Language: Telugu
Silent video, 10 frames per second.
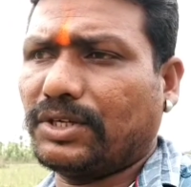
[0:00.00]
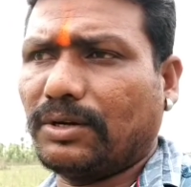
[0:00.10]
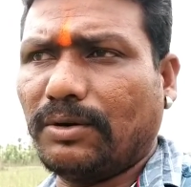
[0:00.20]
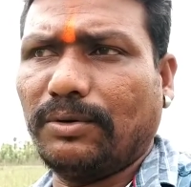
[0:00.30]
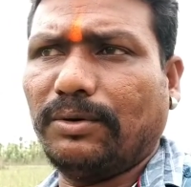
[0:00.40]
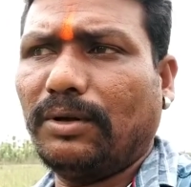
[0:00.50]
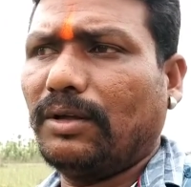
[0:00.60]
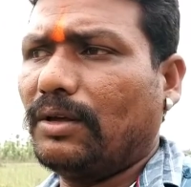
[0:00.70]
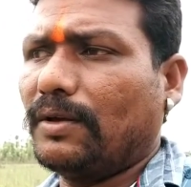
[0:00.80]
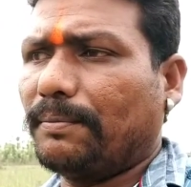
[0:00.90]
చెట్లు
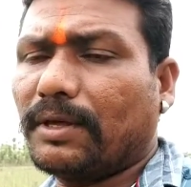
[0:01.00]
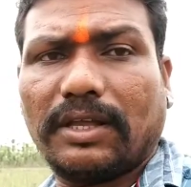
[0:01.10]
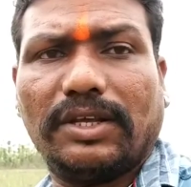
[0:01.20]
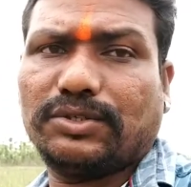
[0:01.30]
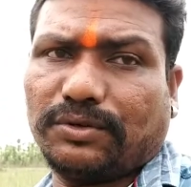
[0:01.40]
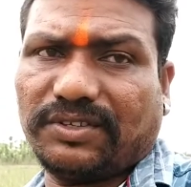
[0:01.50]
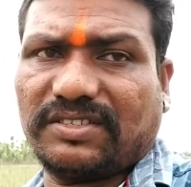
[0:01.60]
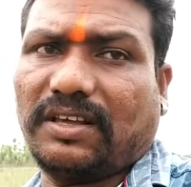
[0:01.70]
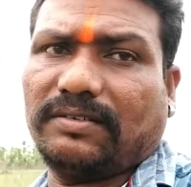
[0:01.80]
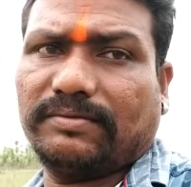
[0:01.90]
మీకు నేను
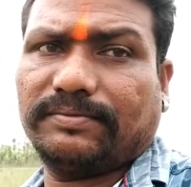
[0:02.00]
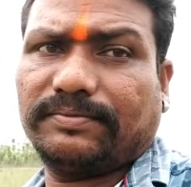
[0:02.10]
చూపిస్తాను